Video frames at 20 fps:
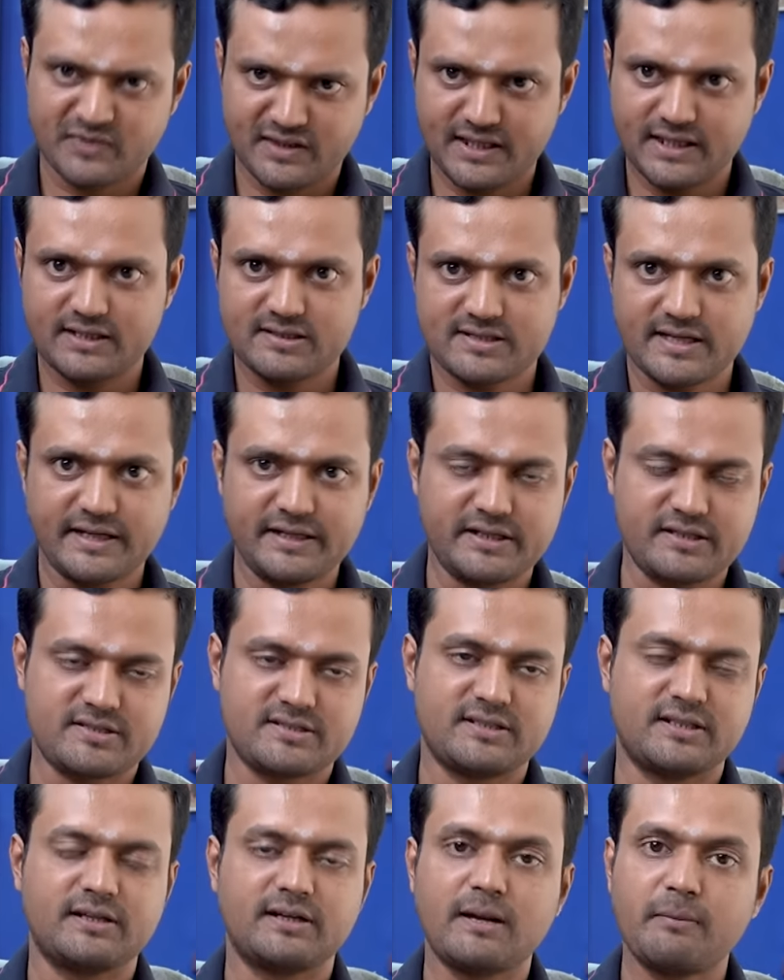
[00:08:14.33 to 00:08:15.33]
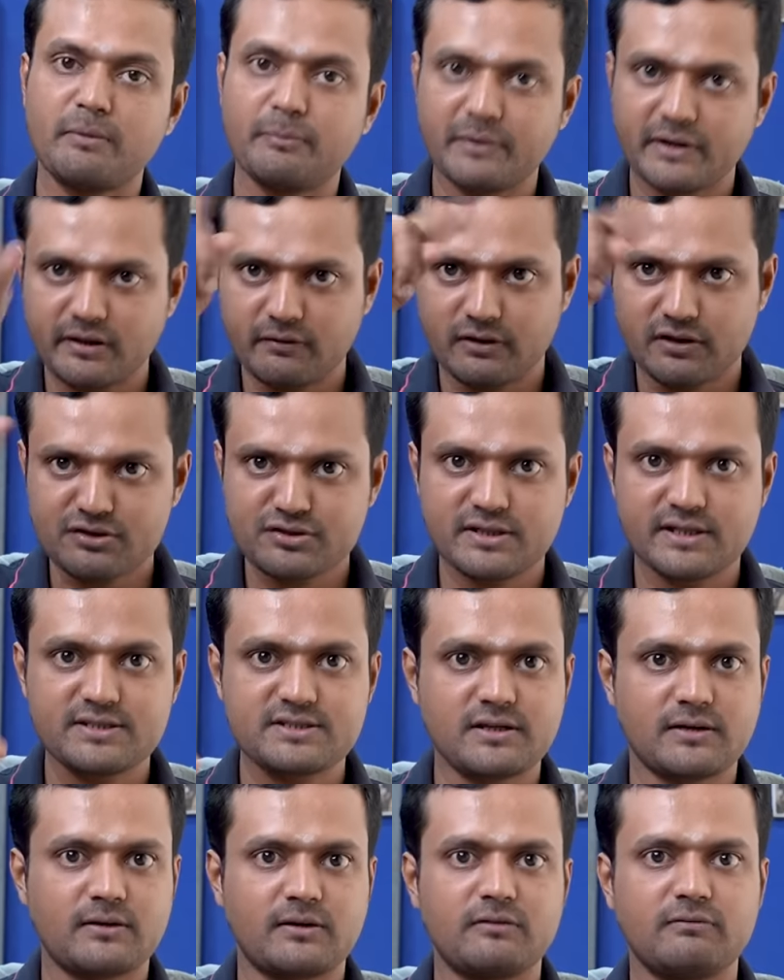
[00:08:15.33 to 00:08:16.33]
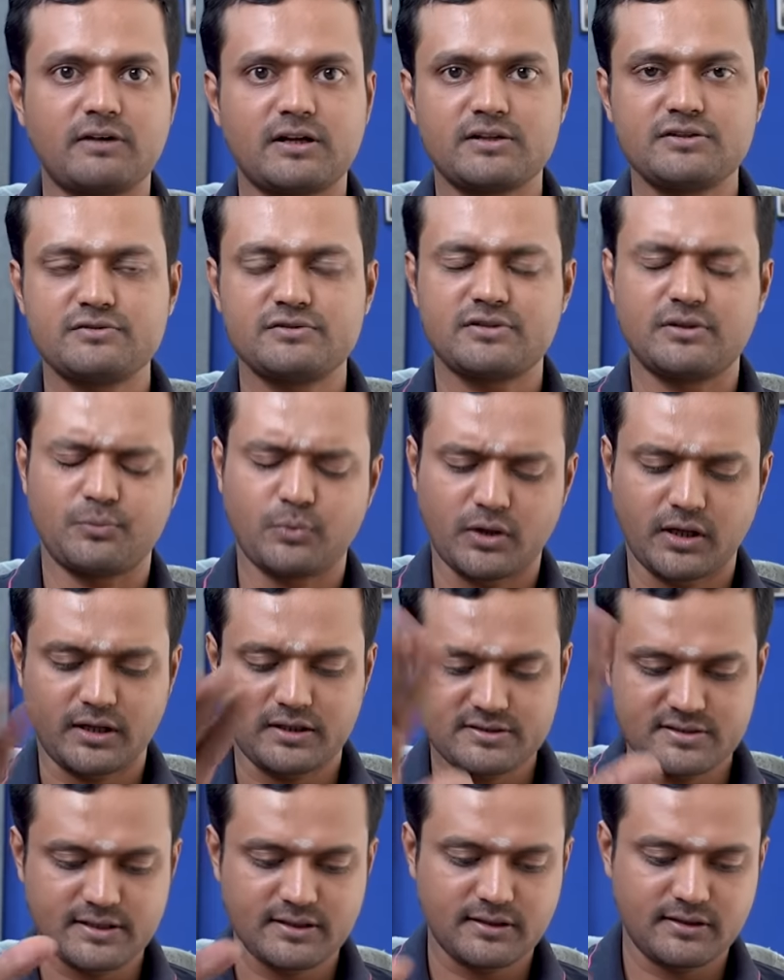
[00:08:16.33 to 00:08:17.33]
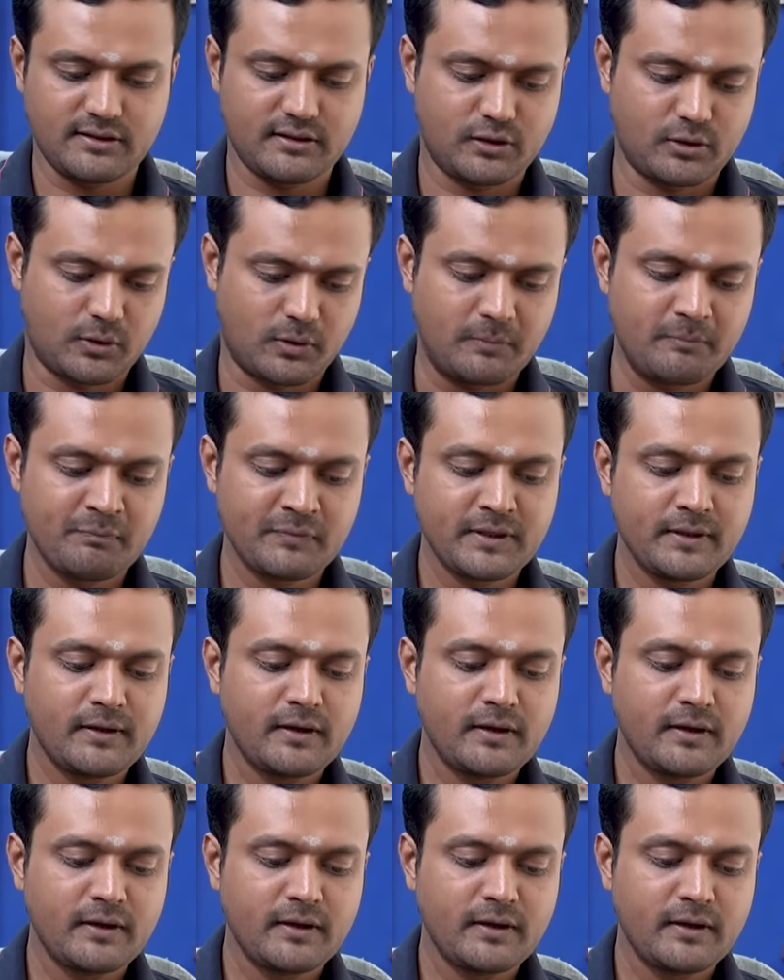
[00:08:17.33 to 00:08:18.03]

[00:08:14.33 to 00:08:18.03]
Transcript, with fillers: இன்றைக்கி சயின்டிஸ்ட்டு நம்ம பெரியவங்க ஸ்ரீ சக்கரம்னு வரைஞ்சி வச்சுட்டு போனாங்க சரி அது இருக்கட்டும்